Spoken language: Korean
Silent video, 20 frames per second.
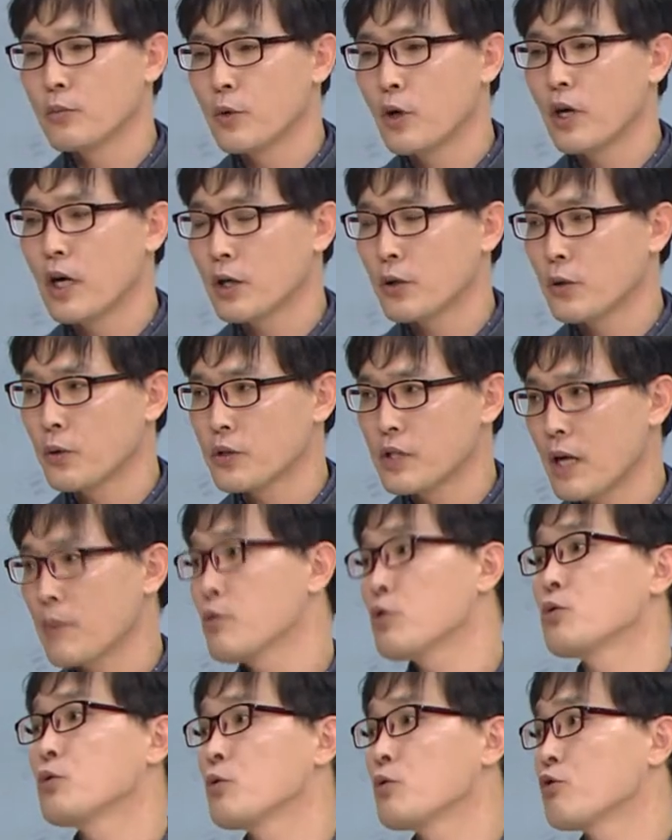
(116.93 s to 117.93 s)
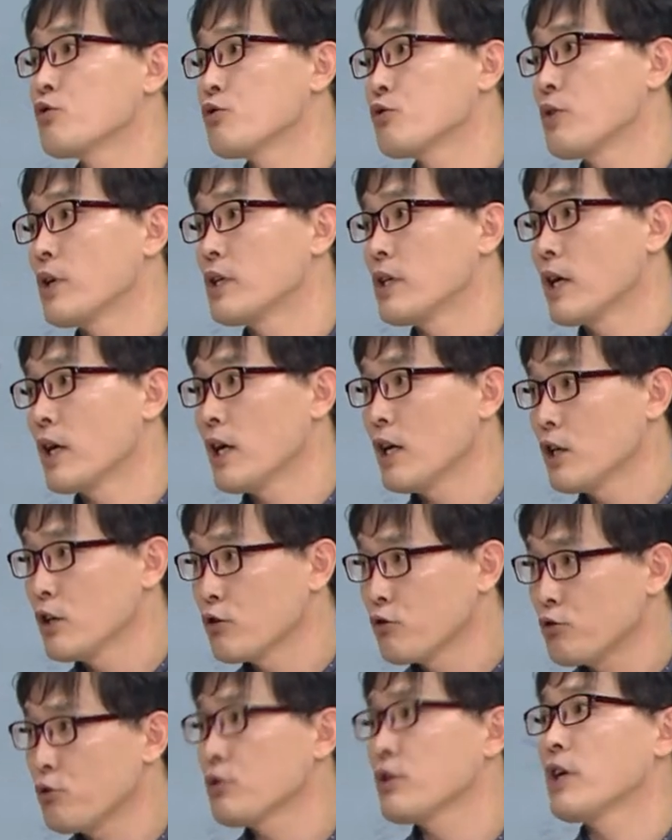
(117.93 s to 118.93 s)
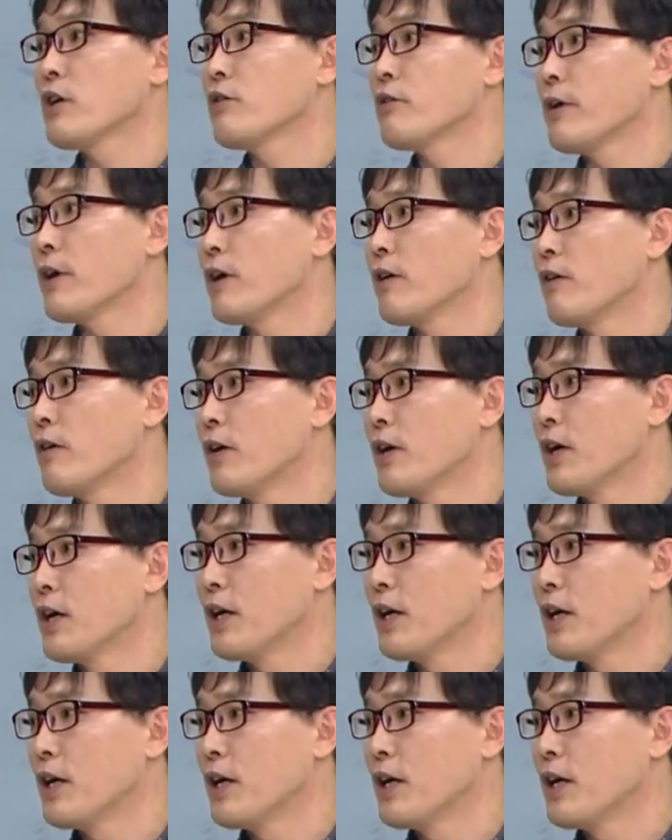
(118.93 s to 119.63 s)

명학교 3.1운동을 주도하다가 투옥된 거예요.